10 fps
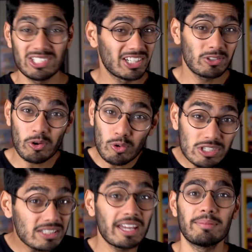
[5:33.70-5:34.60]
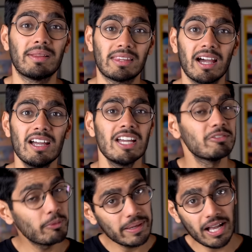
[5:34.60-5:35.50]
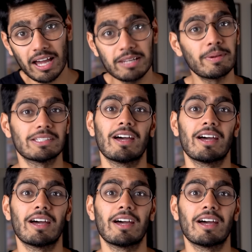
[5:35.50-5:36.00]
और जिनको कुछ नहीं मिलता वो भिखारी बन